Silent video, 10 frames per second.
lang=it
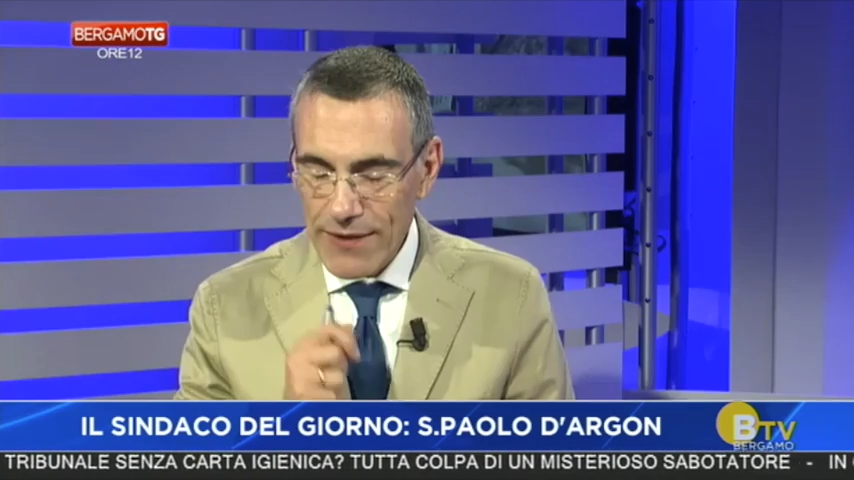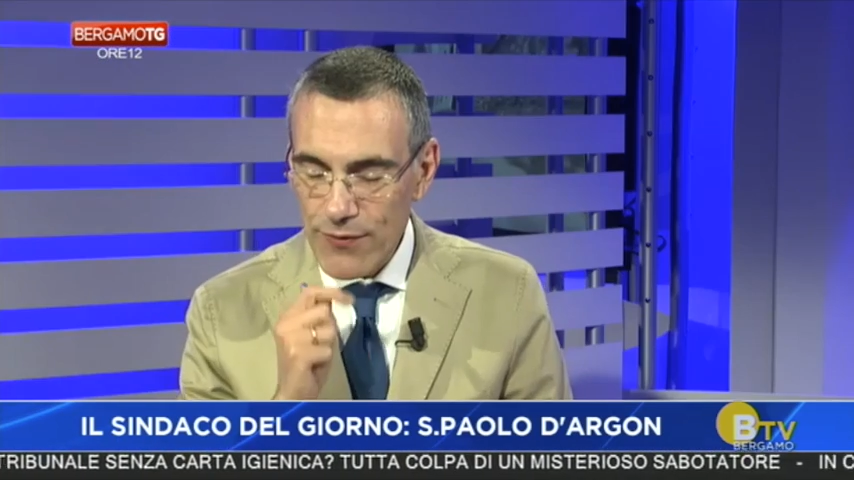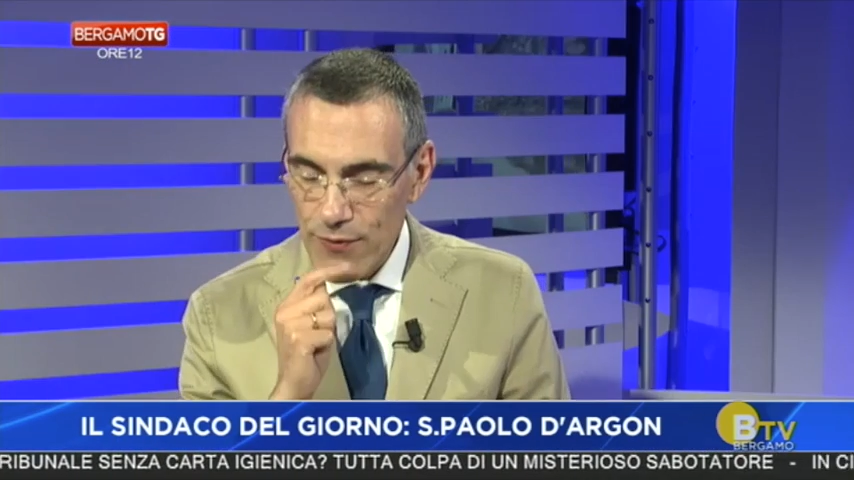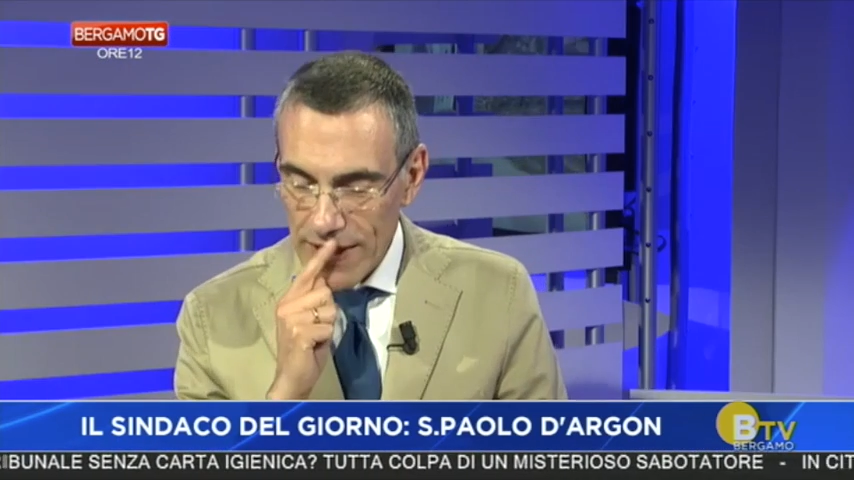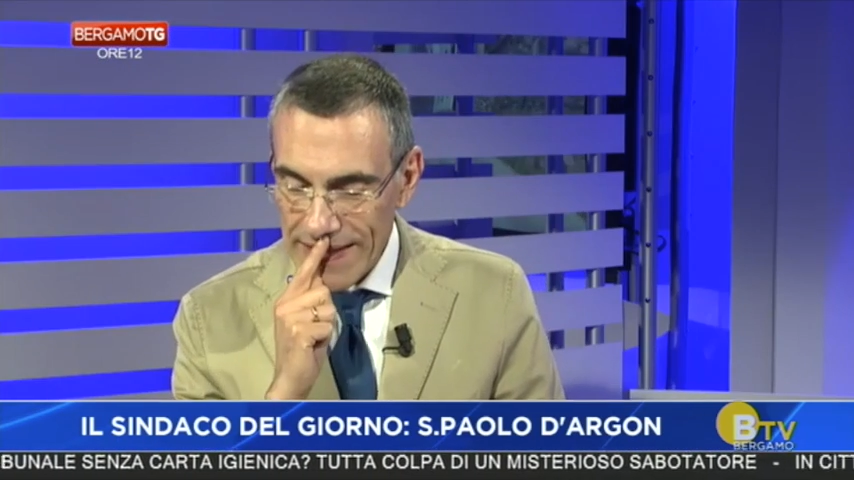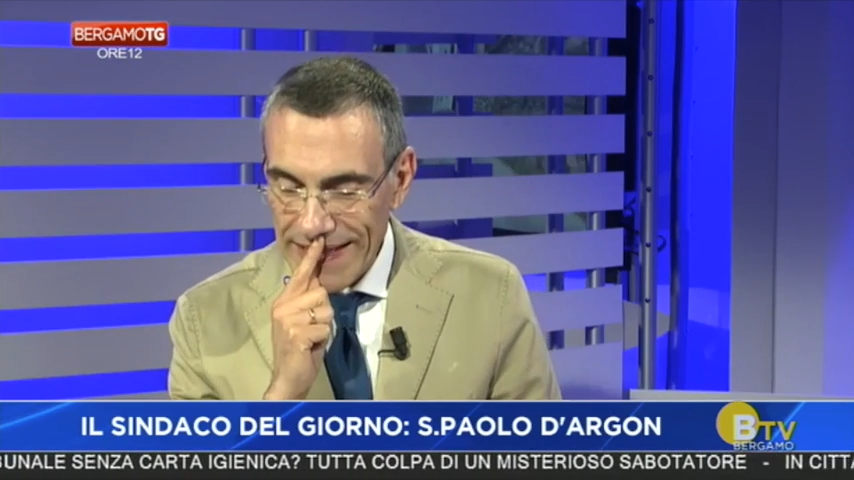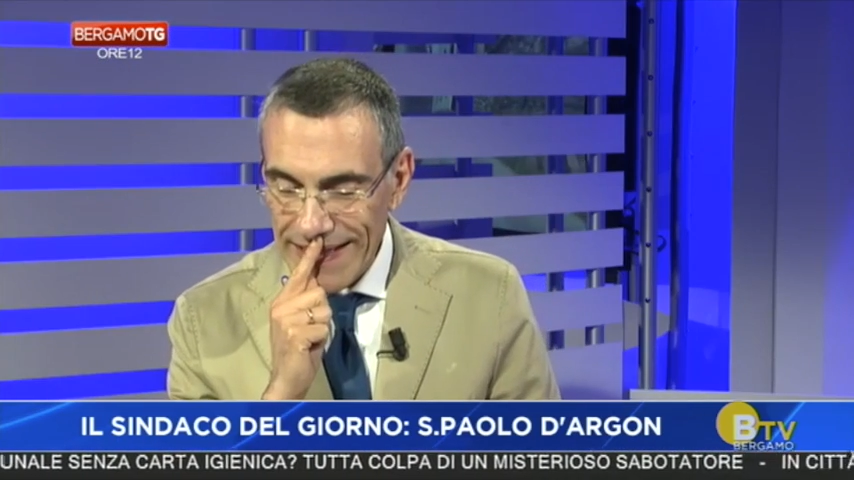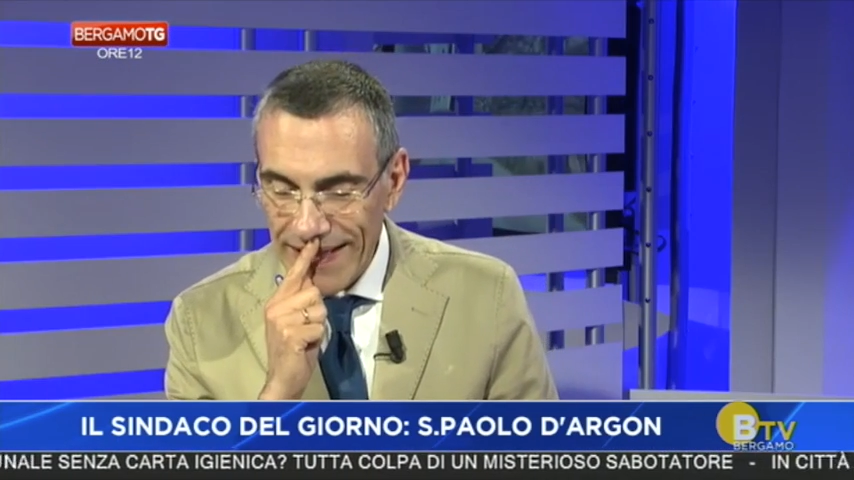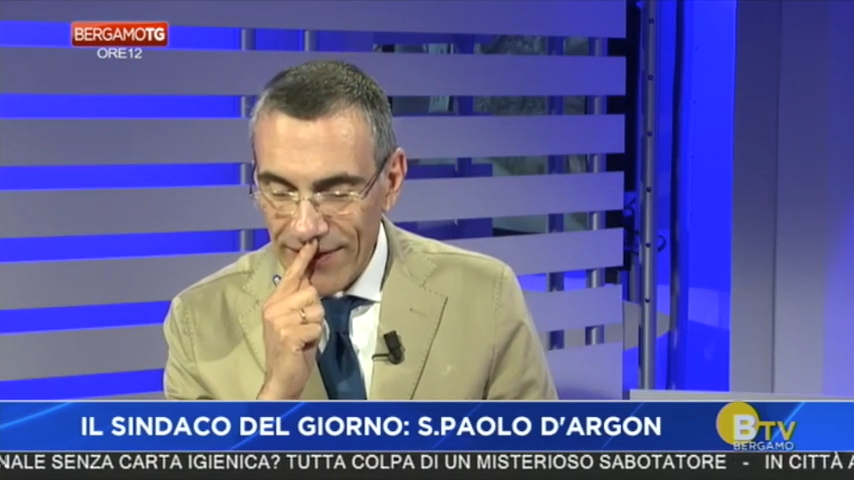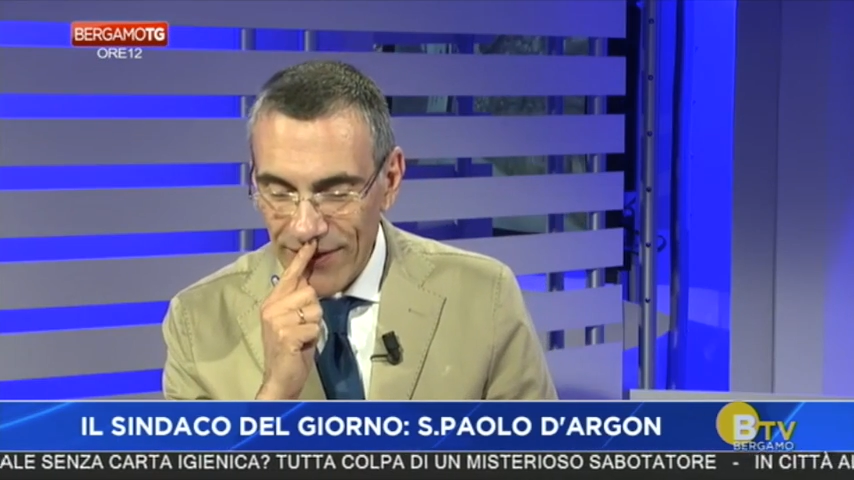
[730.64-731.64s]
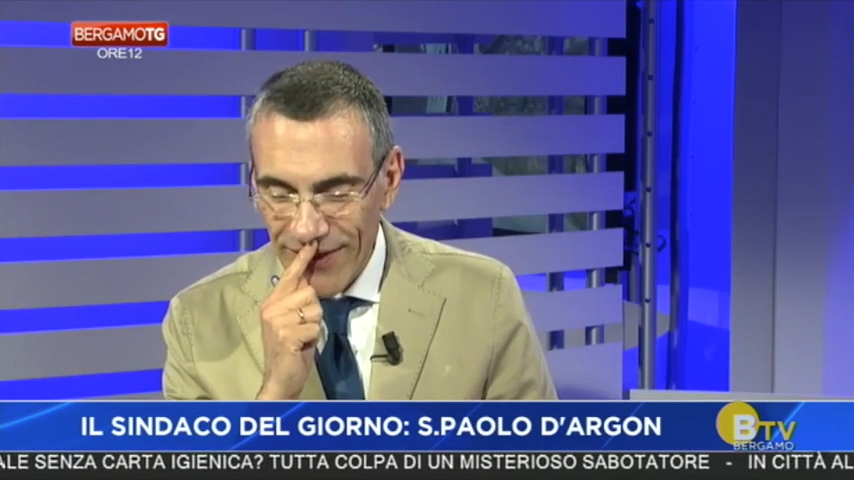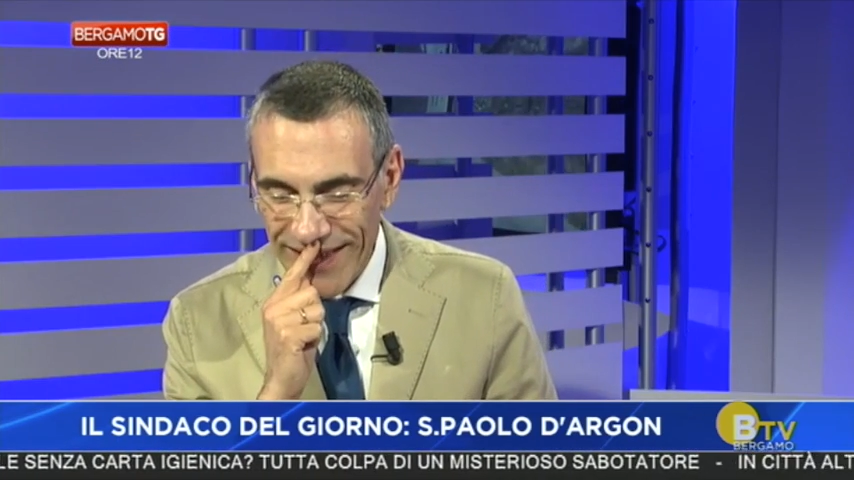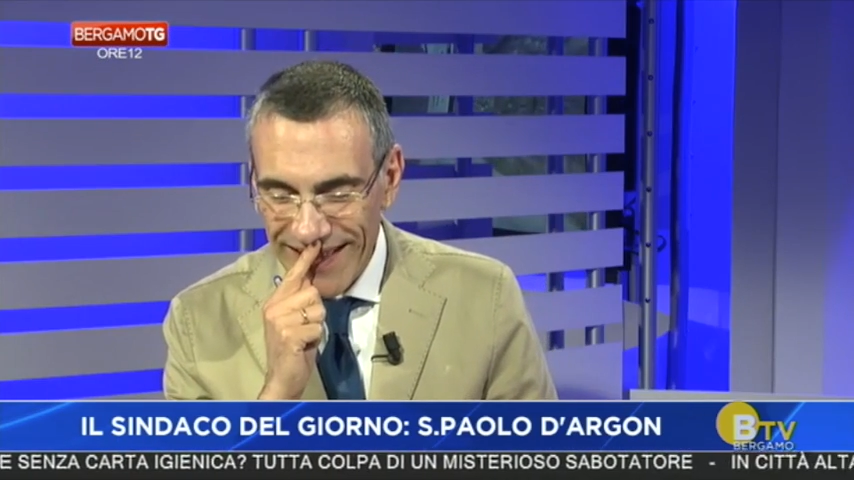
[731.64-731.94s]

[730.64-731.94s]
quasi in chiusura, Sindaco.